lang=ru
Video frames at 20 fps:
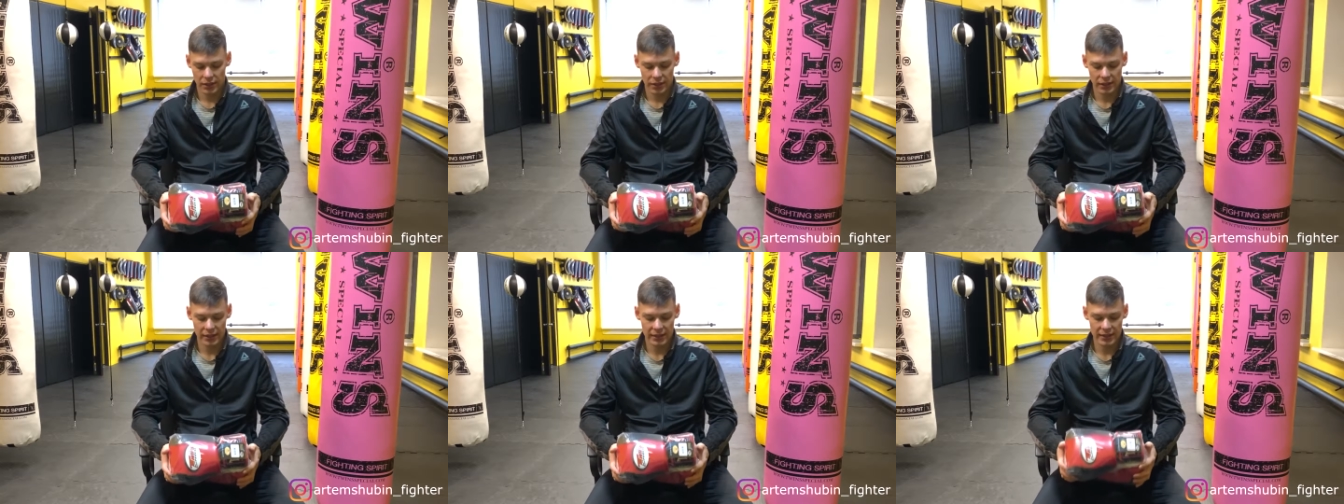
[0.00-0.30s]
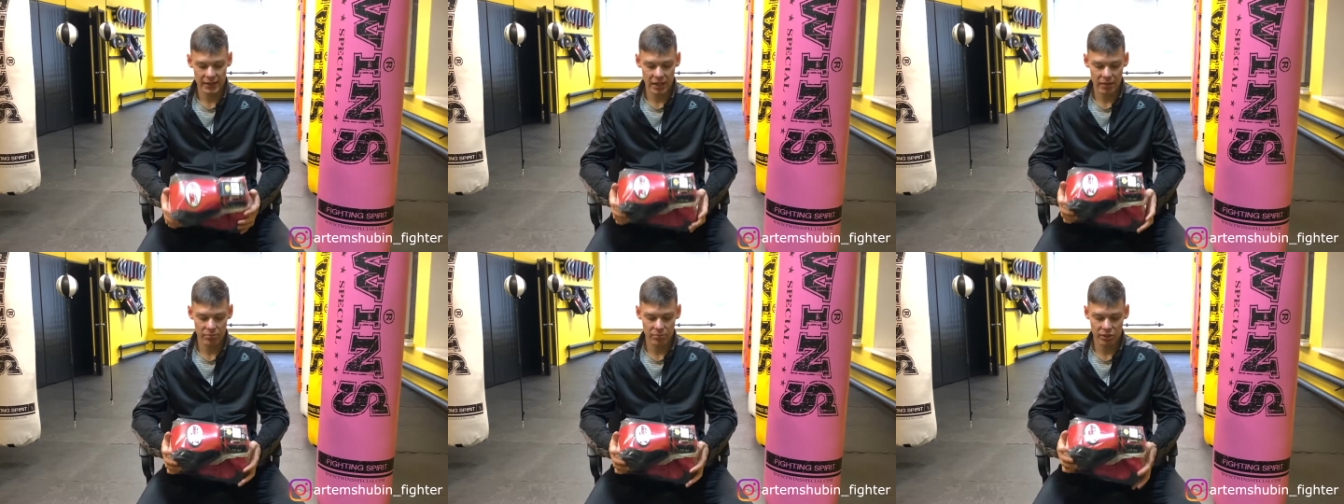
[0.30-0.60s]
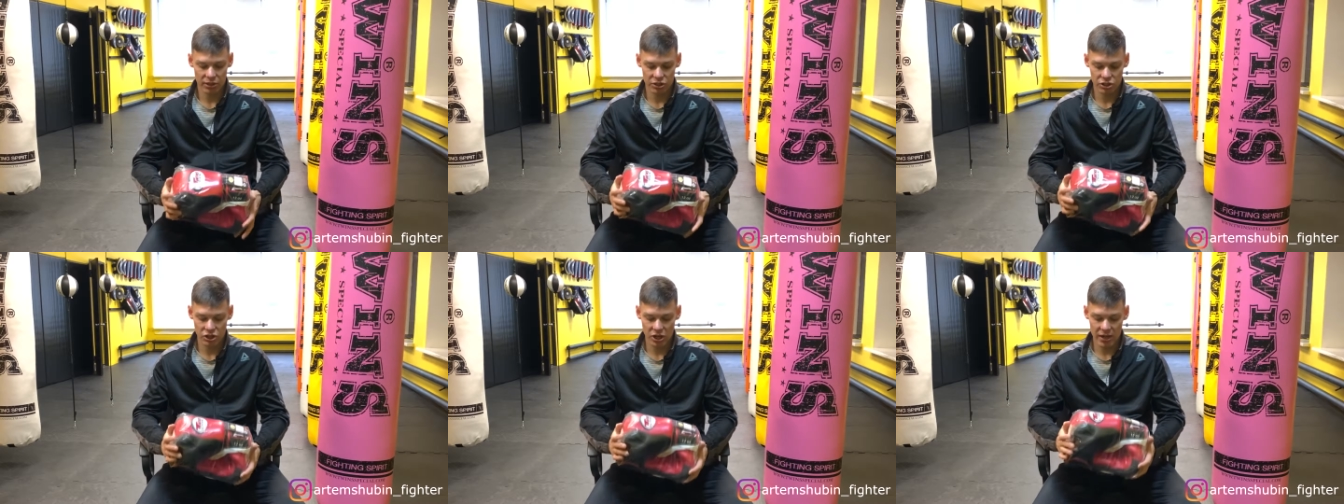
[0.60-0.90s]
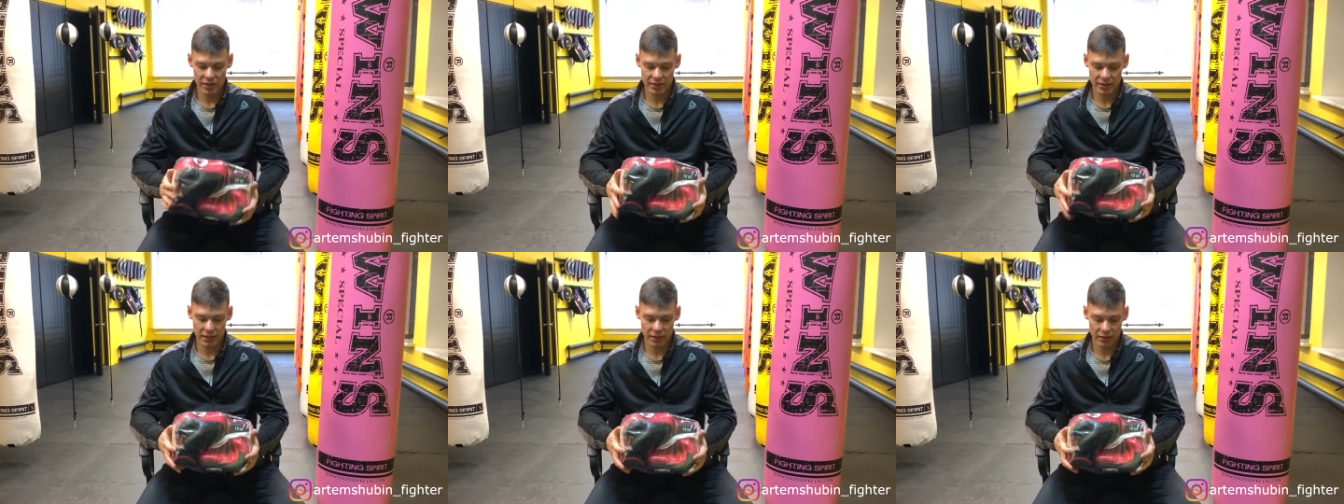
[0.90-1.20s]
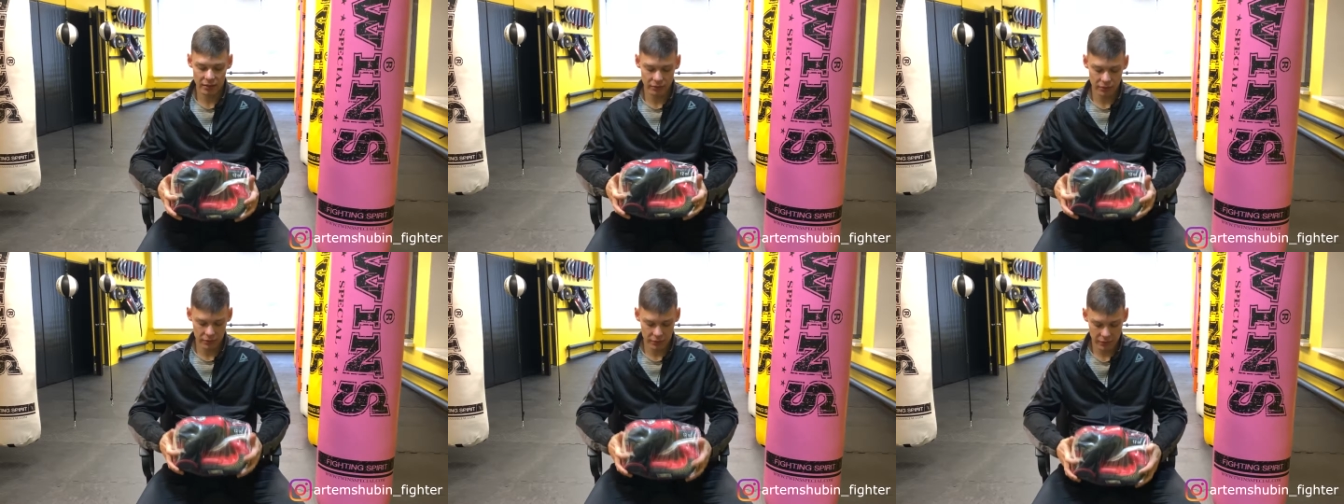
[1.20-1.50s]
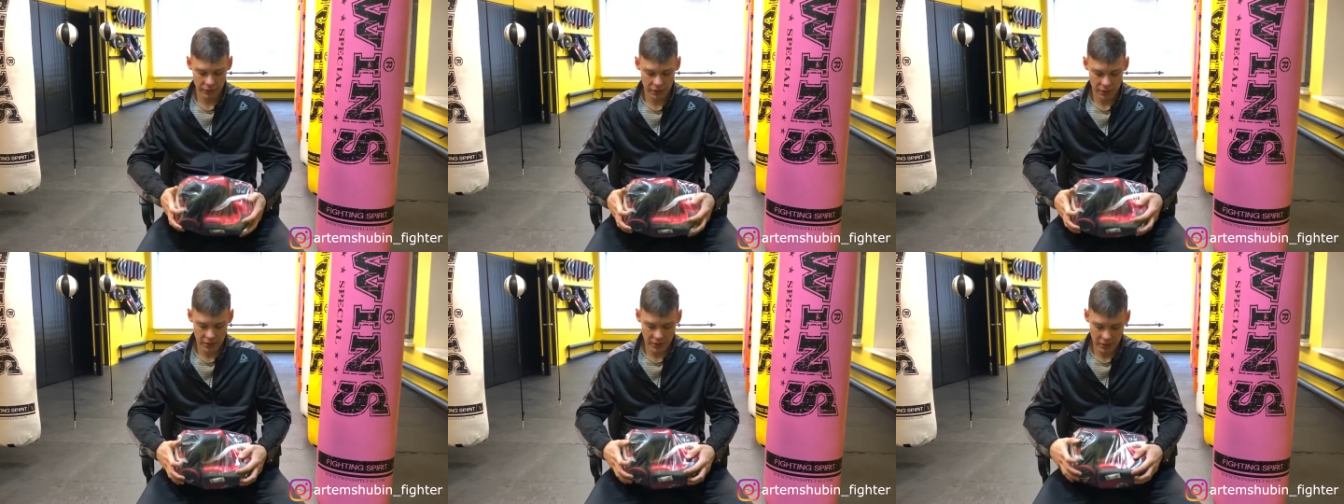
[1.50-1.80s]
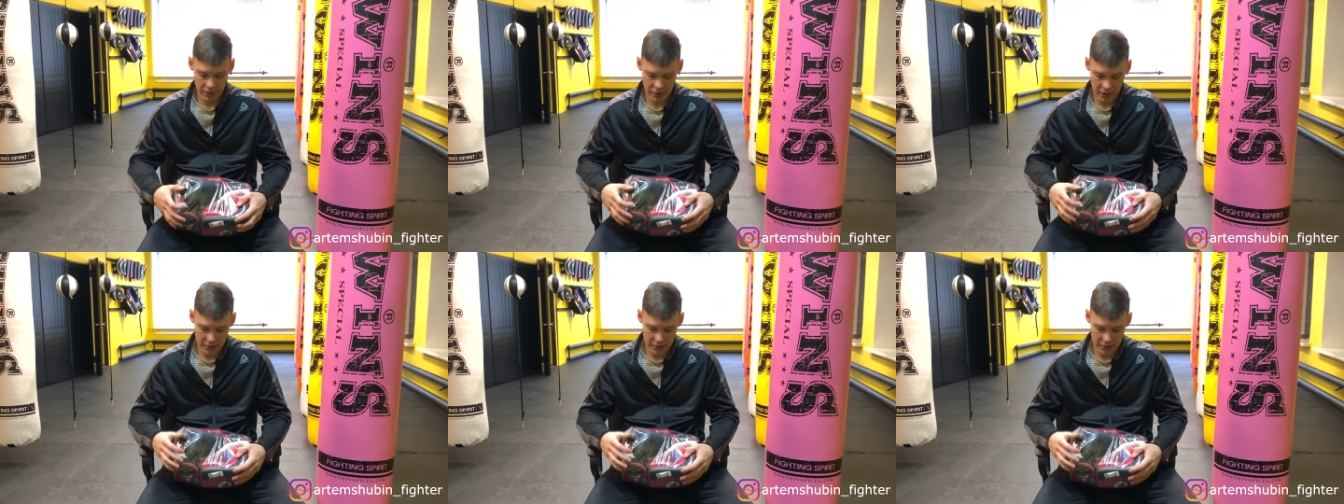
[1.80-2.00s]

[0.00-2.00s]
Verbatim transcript: одна перчатка, вот видите,